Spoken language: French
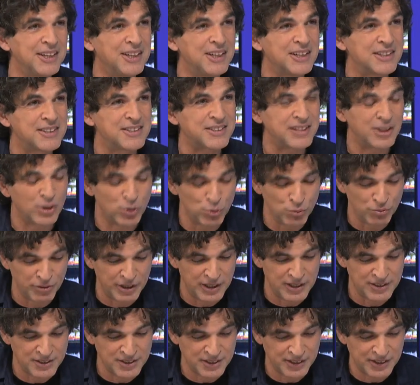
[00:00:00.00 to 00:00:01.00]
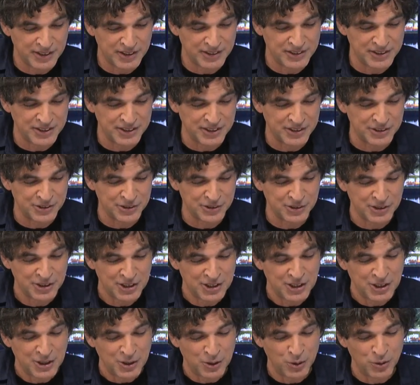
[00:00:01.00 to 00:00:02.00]
cette nouvelle, c'est-à-dire euh,
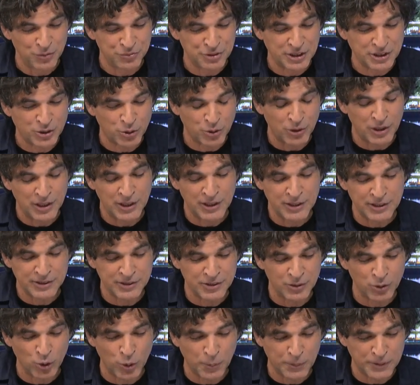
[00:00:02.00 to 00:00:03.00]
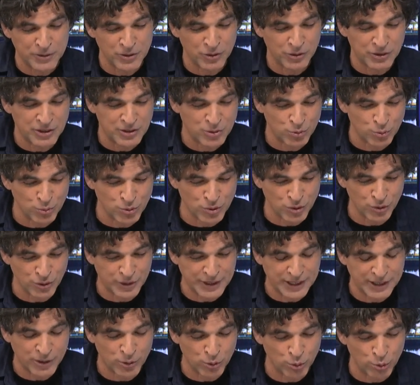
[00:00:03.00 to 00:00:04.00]
le fait que l'Inde, représentée sous ce
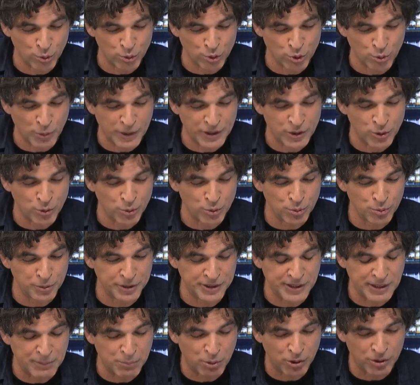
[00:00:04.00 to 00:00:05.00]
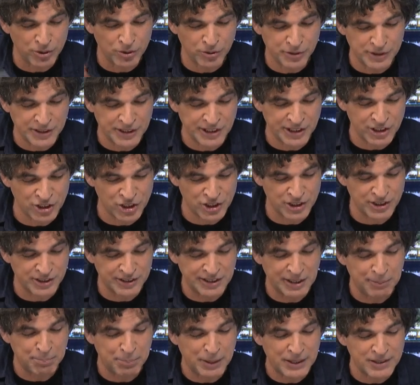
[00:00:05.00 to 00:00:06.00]
taco joyeux et débordant d'énergie,
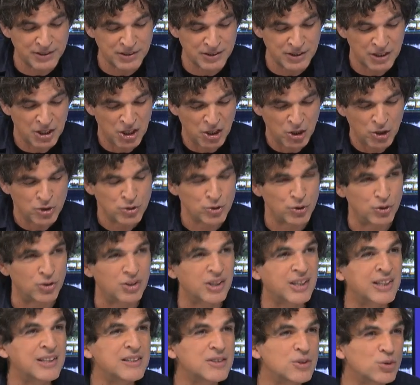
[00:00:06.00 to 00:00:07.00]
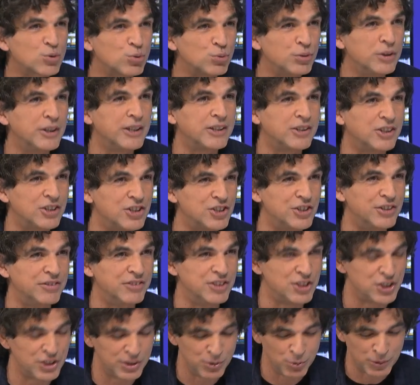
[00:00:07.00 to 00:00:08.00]
dépasse ce tristounet TGV
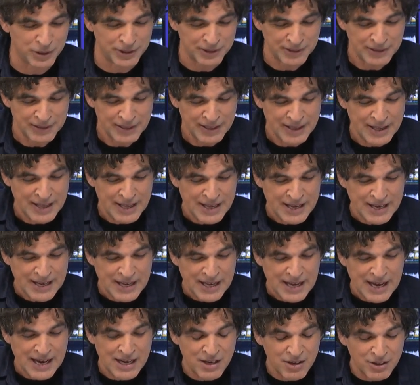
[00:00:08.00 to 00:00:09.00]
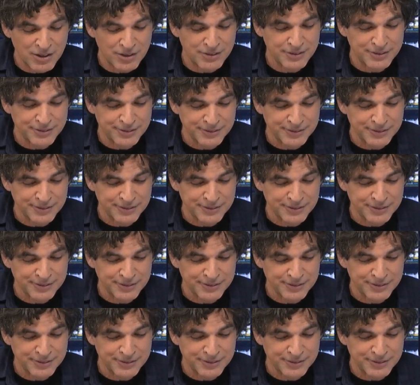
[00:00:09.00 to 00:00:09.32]
chinois. Alors,